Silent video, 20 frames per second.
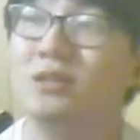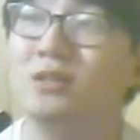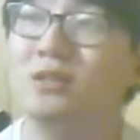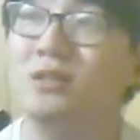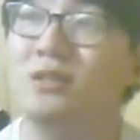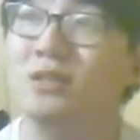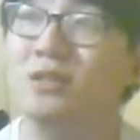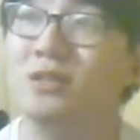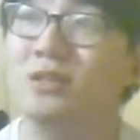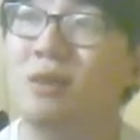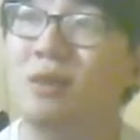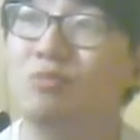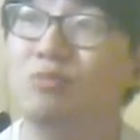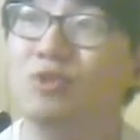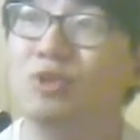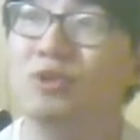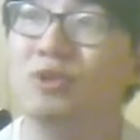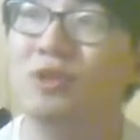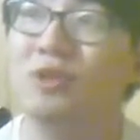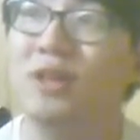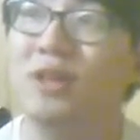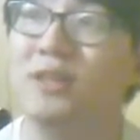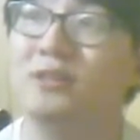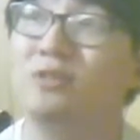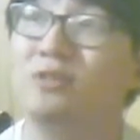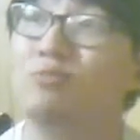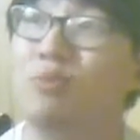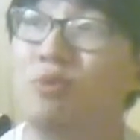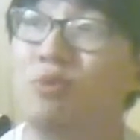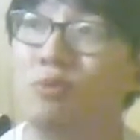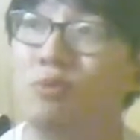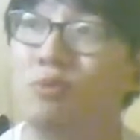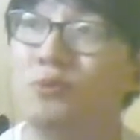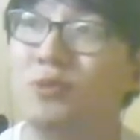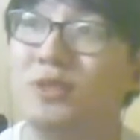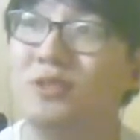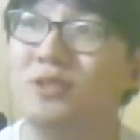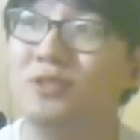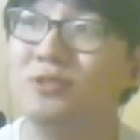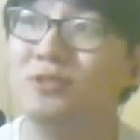그 간부였던
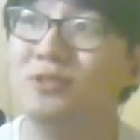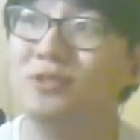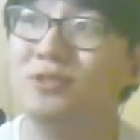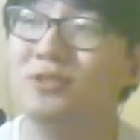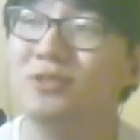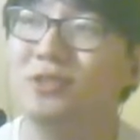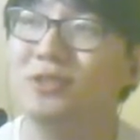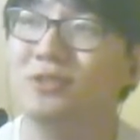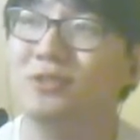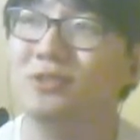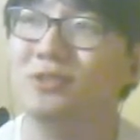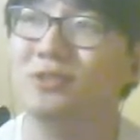행정보고관이었어요. 그래서